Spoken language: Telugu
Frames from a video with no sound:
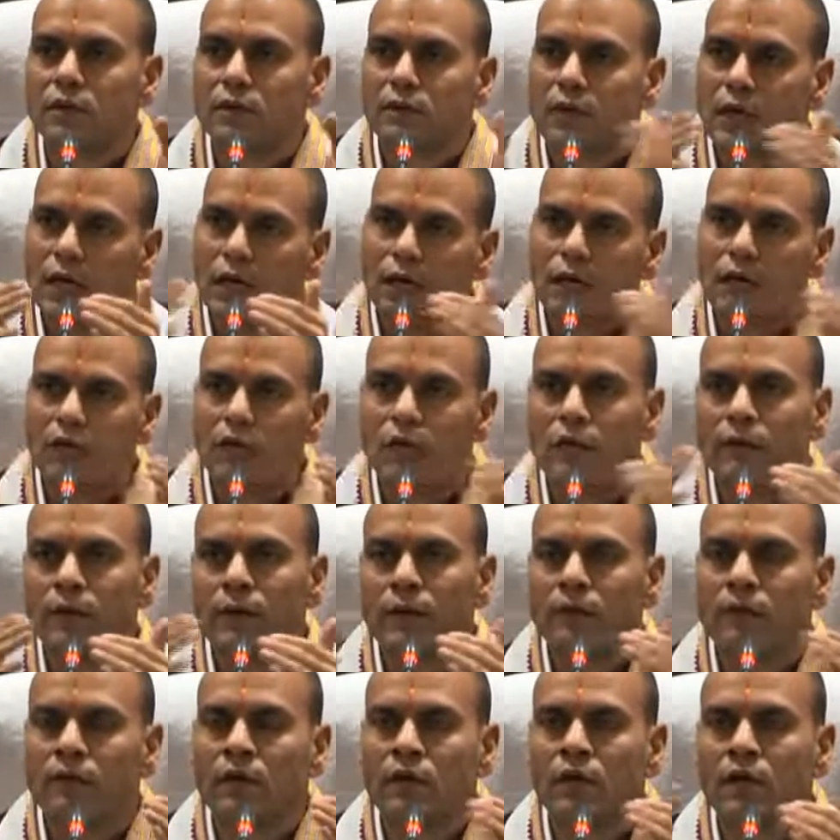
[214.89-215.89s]
దాంట్లో
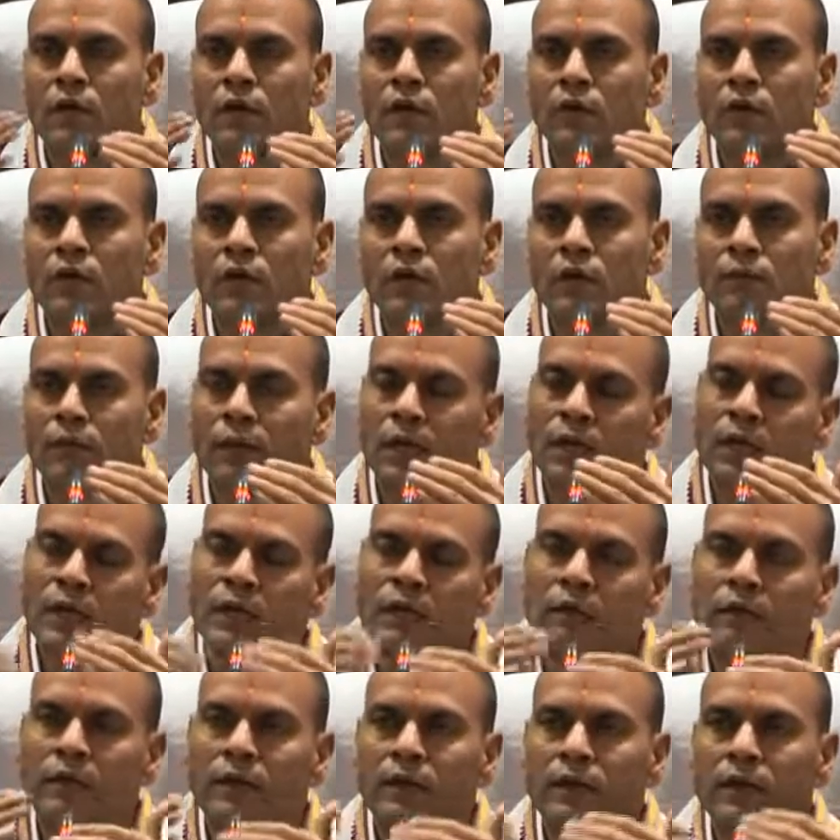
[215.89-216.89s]
ఏమైనా వాళ్ళకి డౌట్ ఉంటే మళ్ళీ
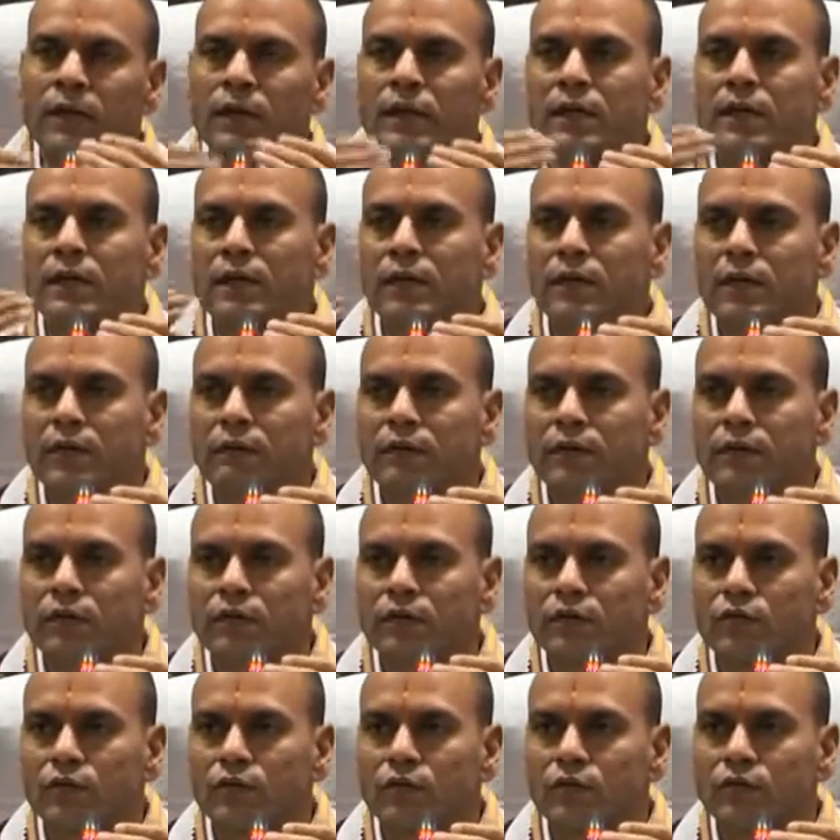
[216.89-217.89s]
కావాలంటే రెక్టిఫై
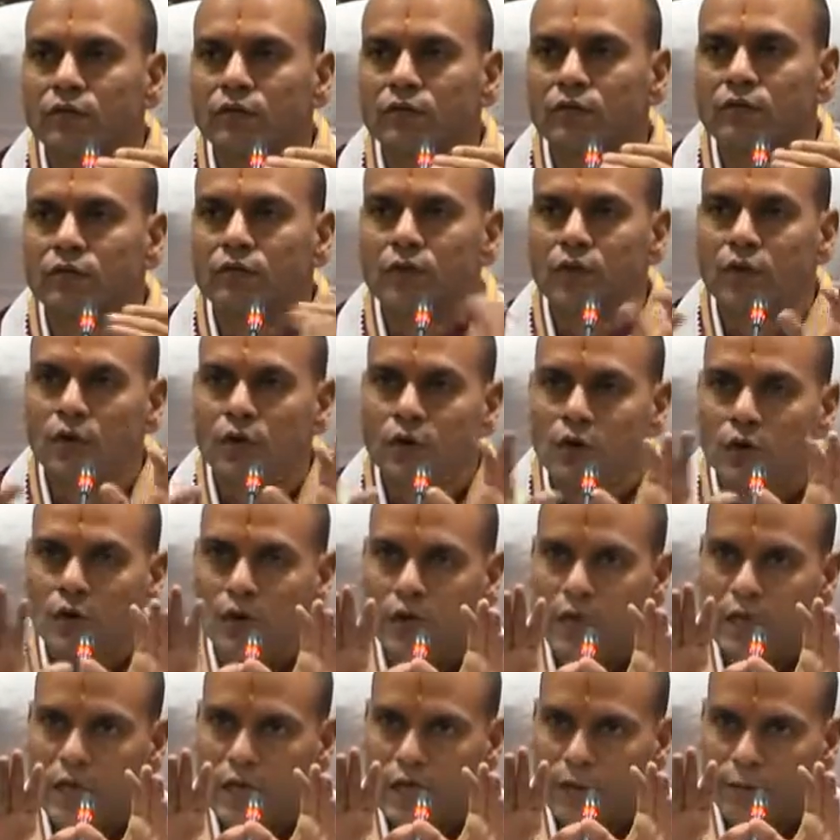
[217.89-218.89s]
చేసుకోవచ్చు
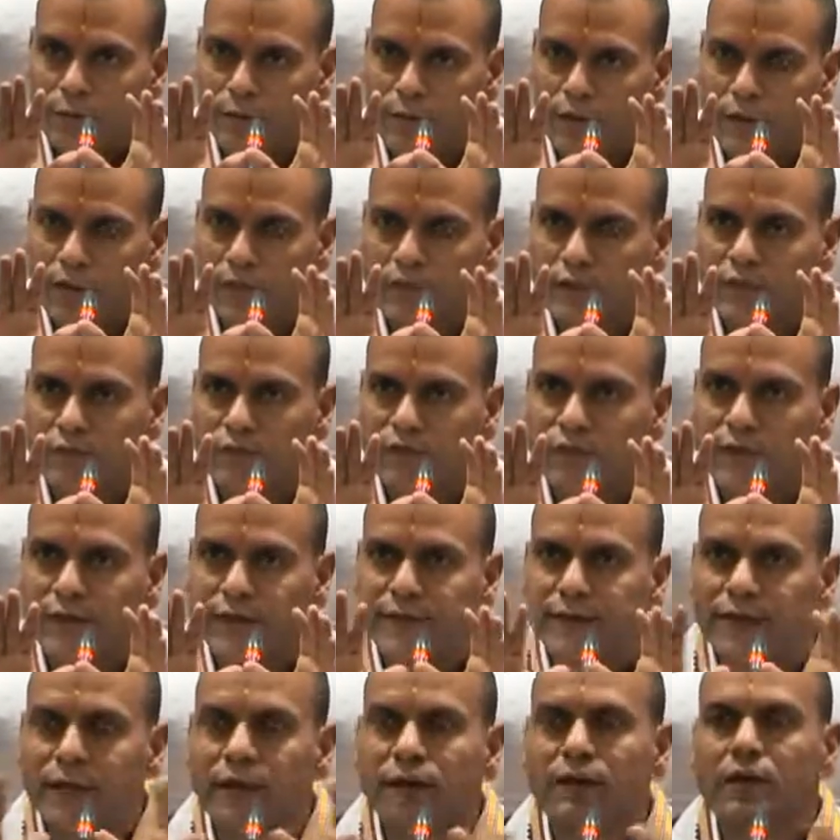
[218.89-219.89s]
అప్లికేషన్
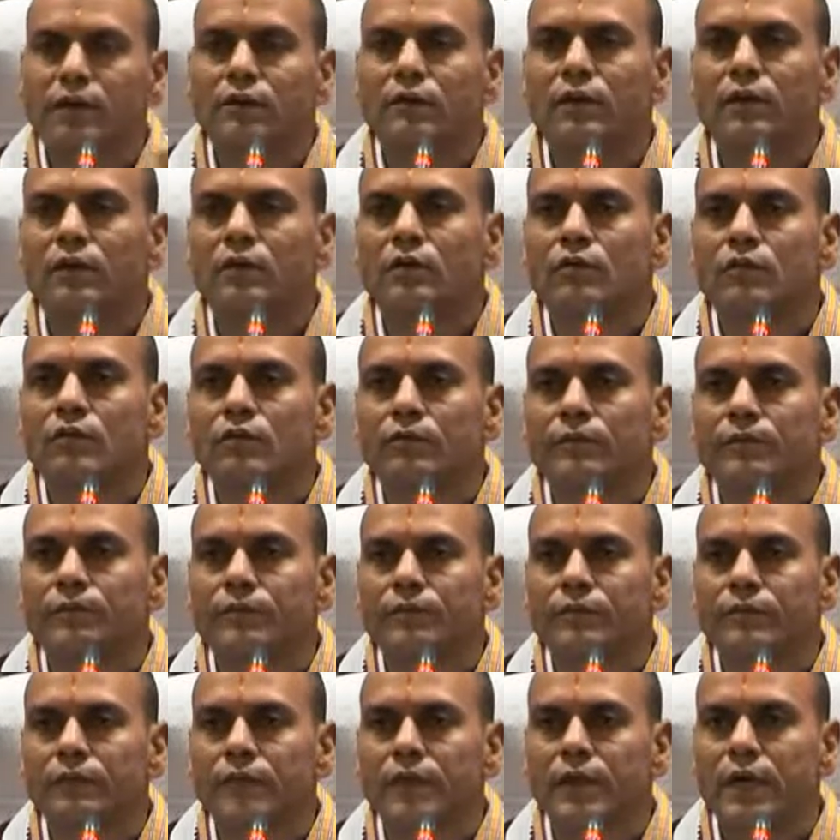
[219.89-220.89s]
ఫైనల్ అయ్యే వరకు
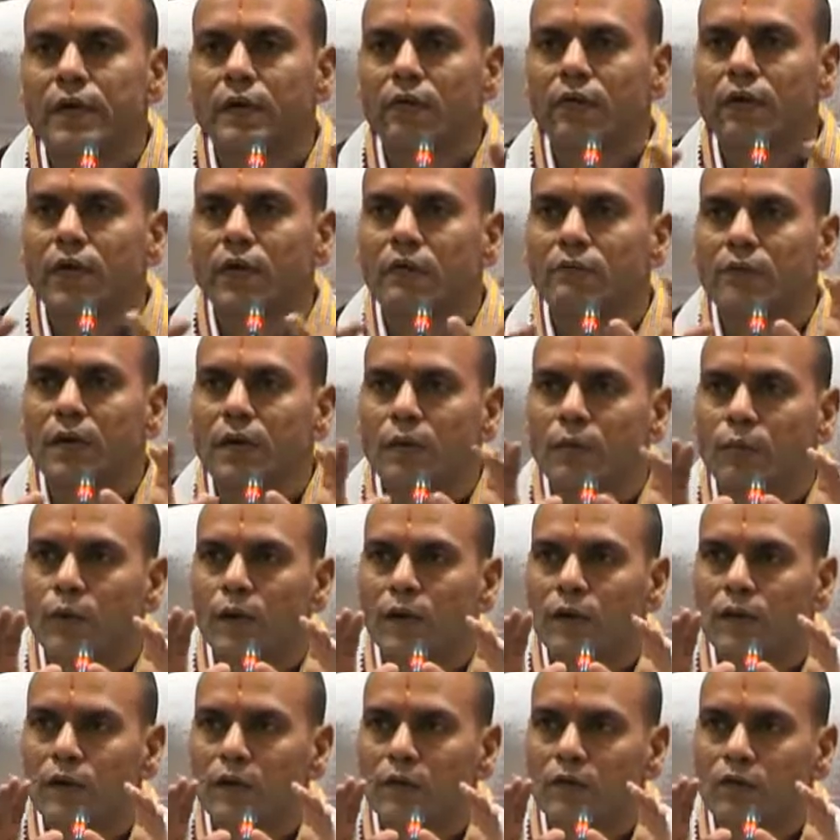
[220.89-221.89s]
ఎటువంటి
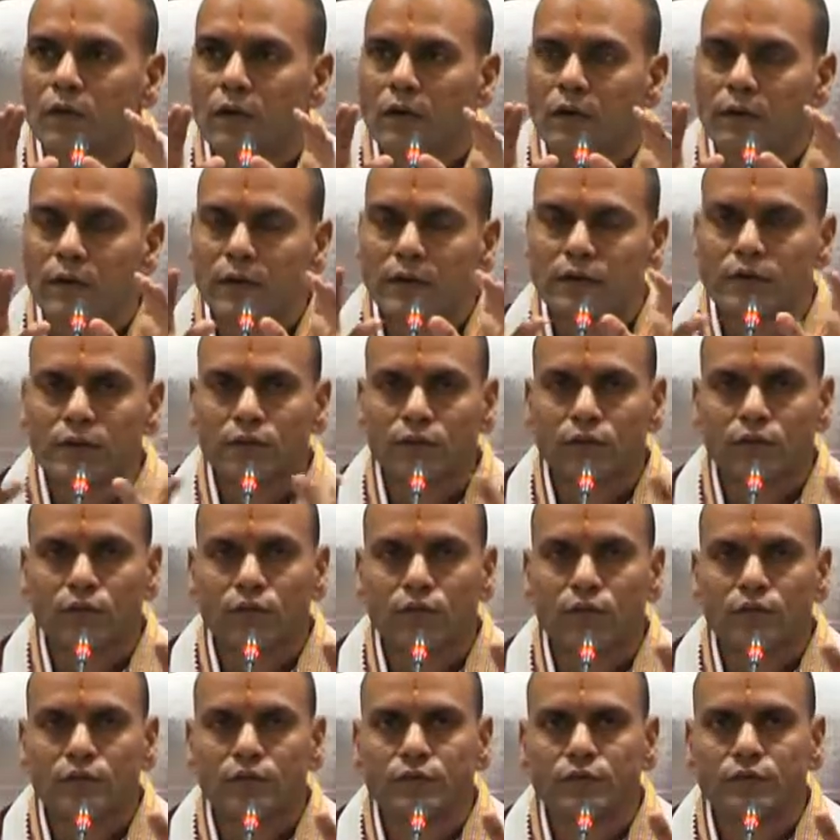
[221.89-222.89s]
మార్పులను దీంట్లో కావాలంటే
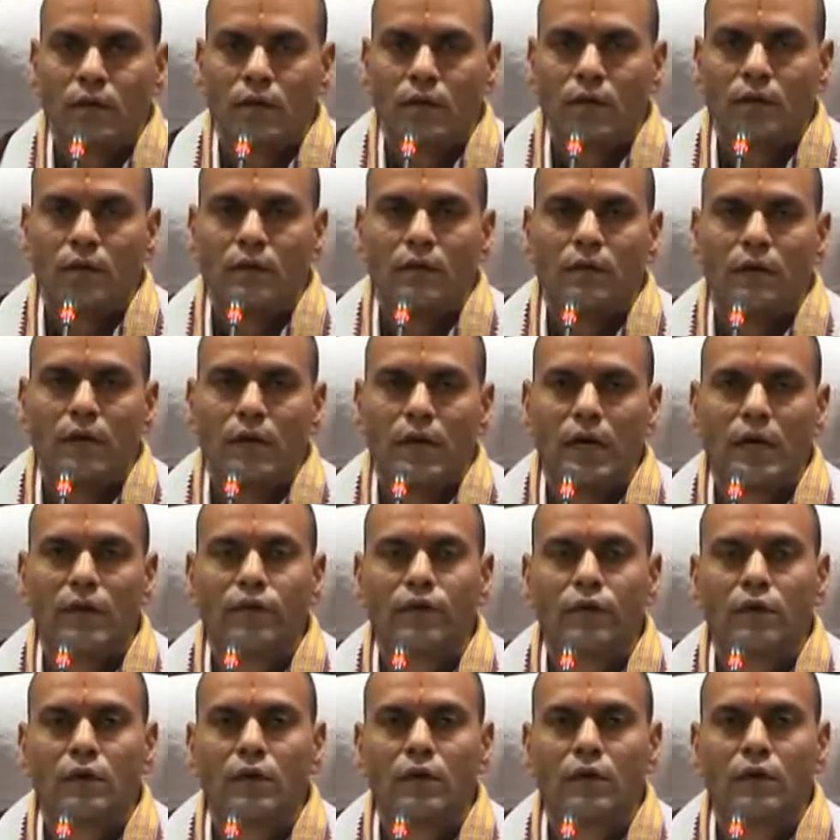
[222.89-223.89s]
చేసుకోవచ్చు
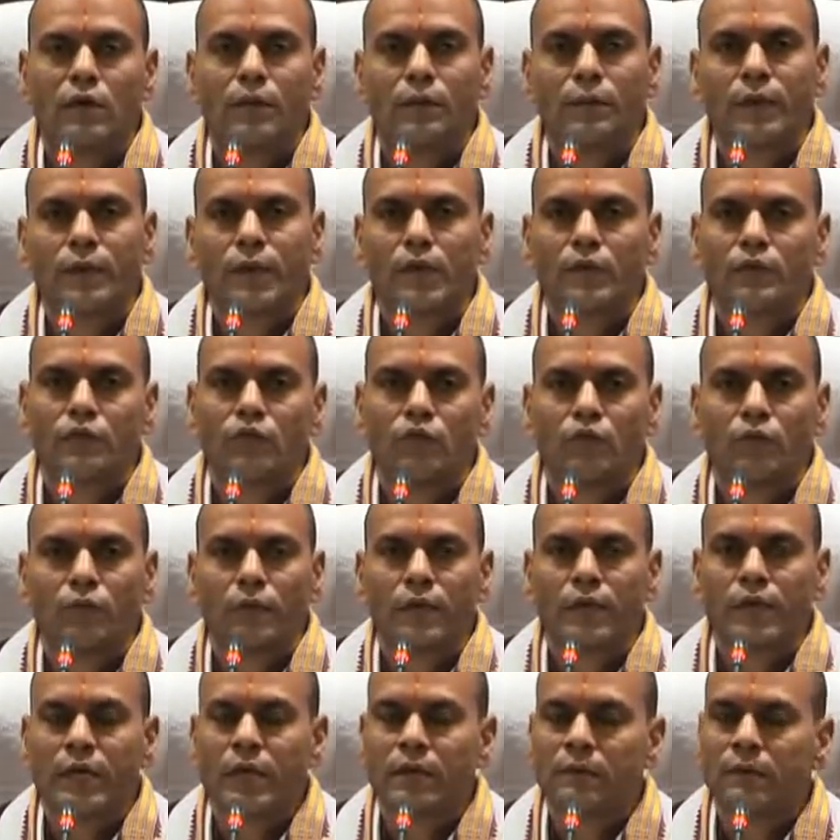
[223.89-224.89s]
ఆఫ్టర్ ఆల్ ఇప్పటికే
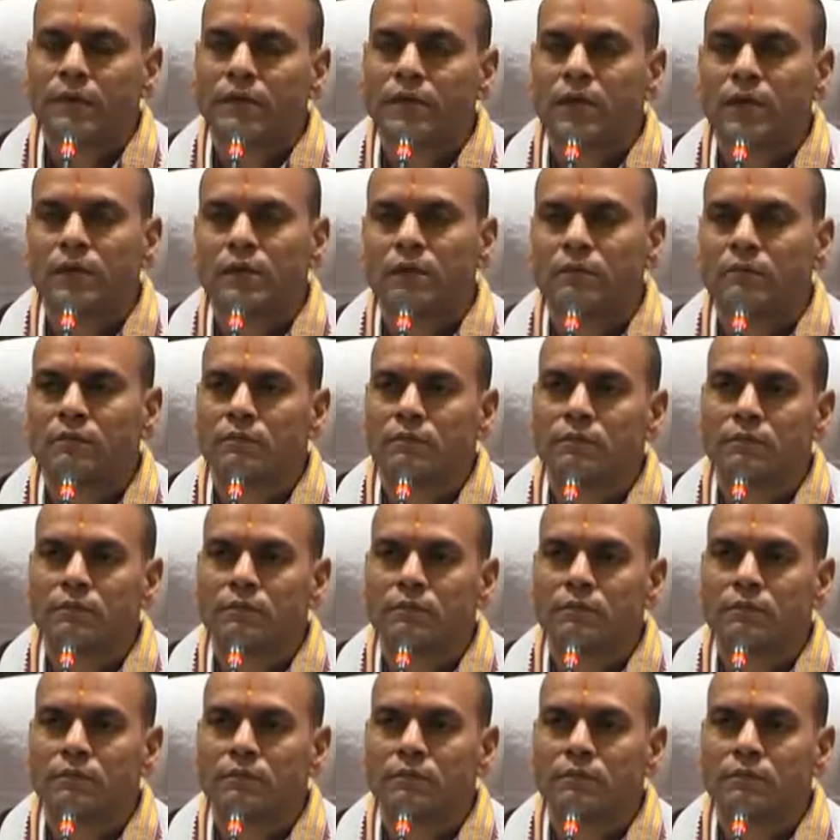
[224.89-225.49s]
తొంభై ఎనిమిది శాతం